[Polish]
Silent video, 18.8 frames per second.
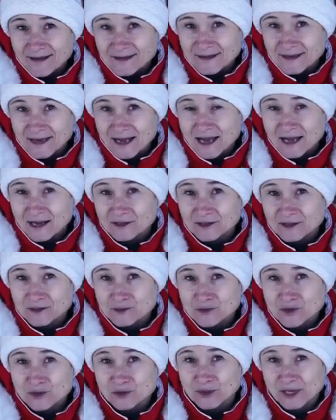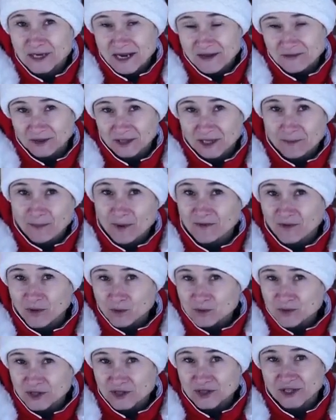Ja y, już tutaj nawet nie
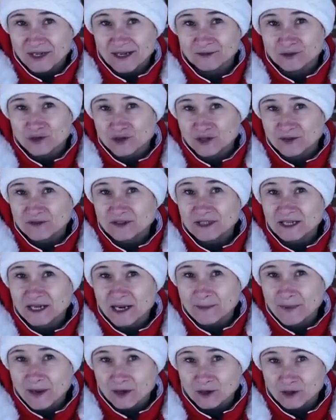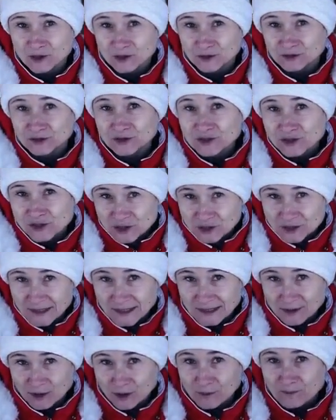powołuję się na to, że w sklepach ogrodniczych
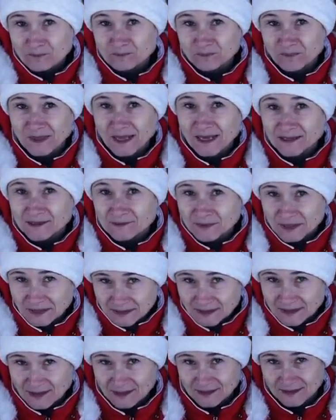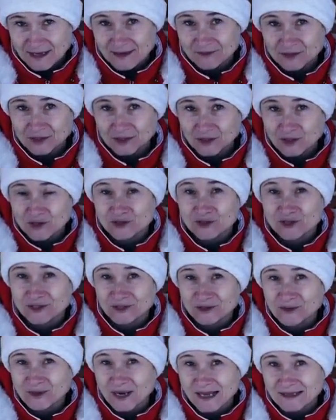jest to nagminne zjawisko, że
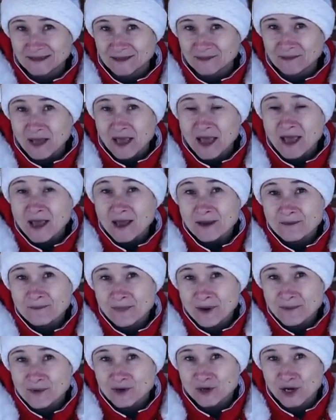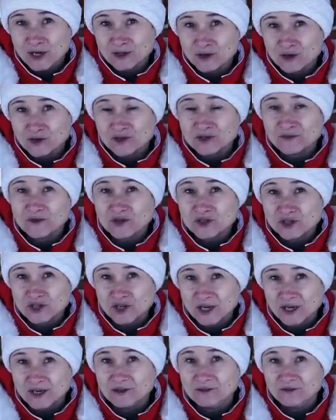są razem, bo można to
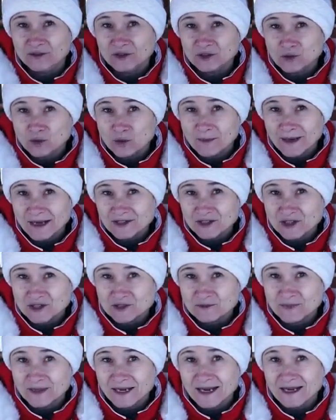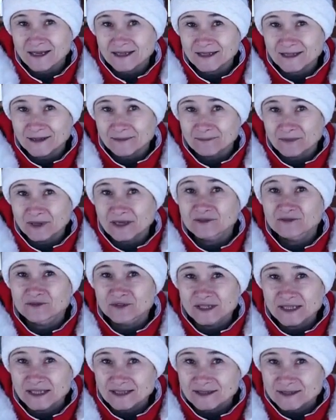oczywiście wytłumaczyć brakiem
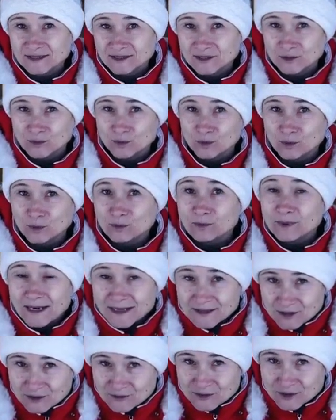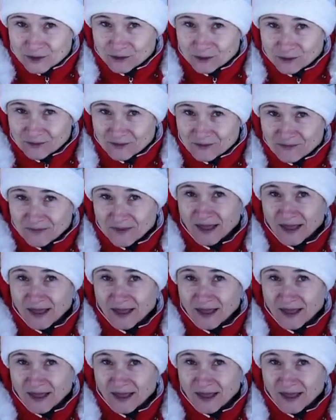wiedzy u pracowników.